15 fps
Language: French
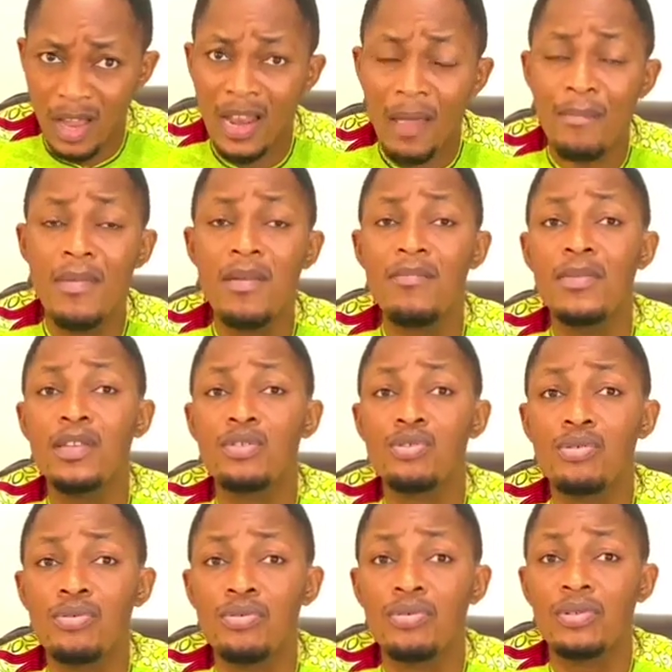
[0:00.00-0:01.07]
la même
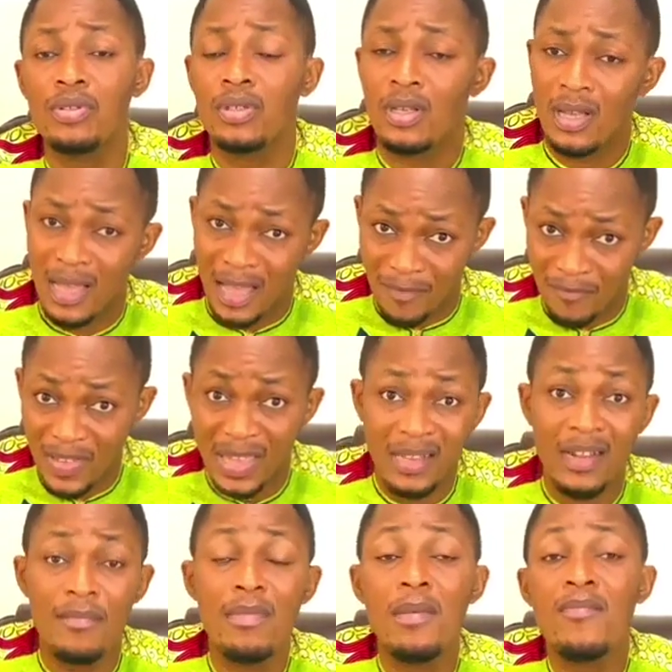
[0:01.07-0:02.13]
maison, avec
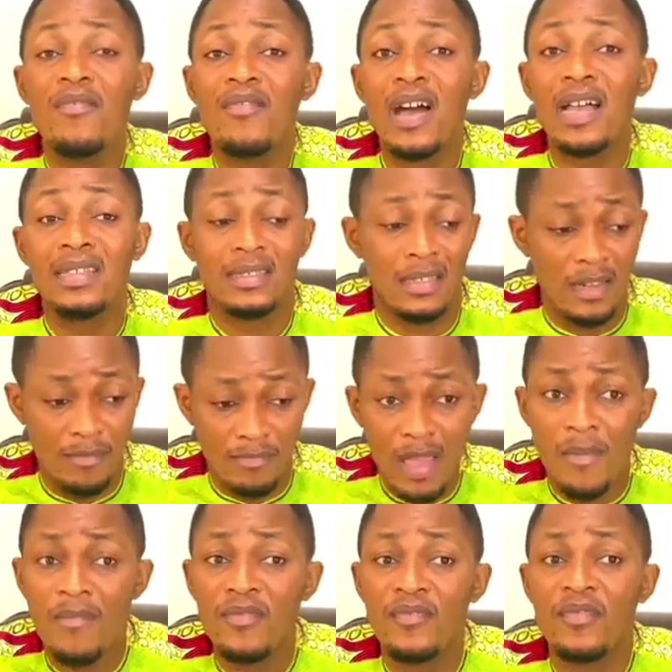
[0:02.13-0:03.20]
les mêmes vases, les
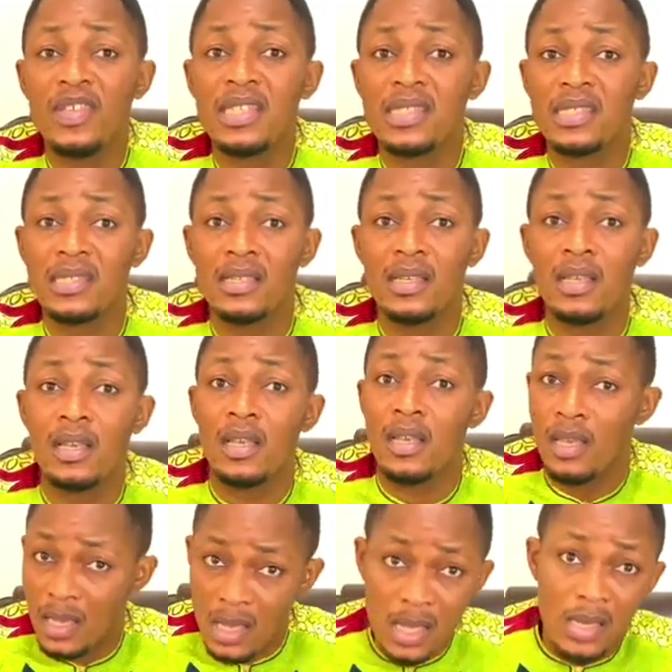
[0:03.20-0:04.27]
mêmes fils
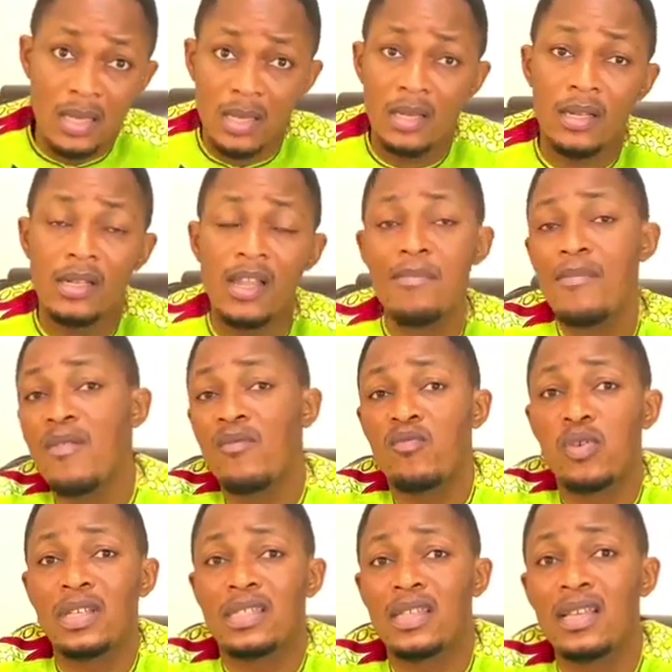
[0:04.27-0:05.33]
et les mêmes
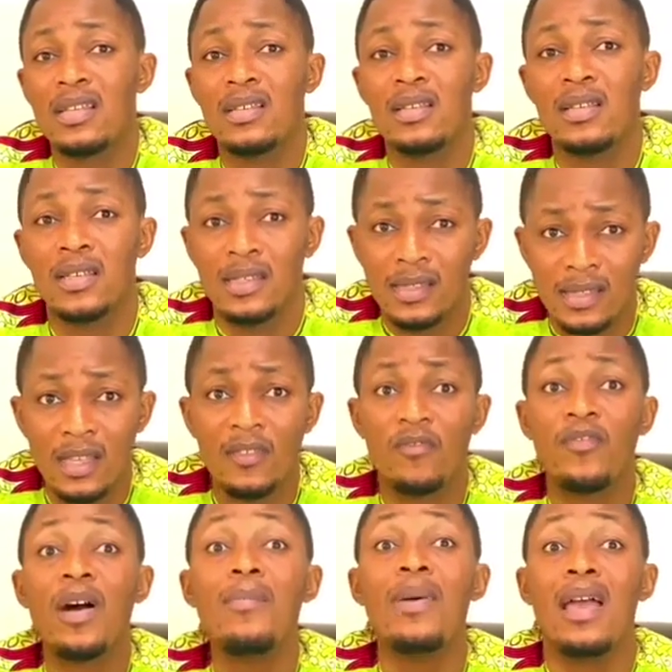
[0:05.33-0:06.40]
voisins, cette
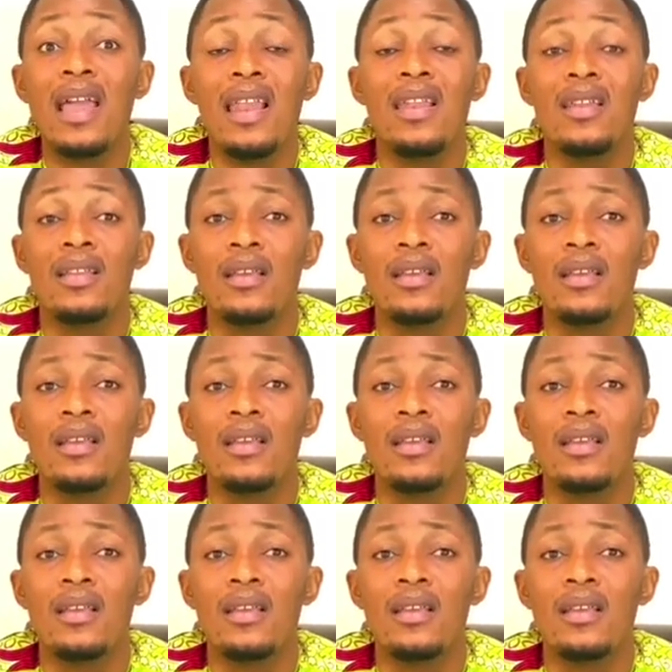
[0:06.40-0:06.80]
femme, elle,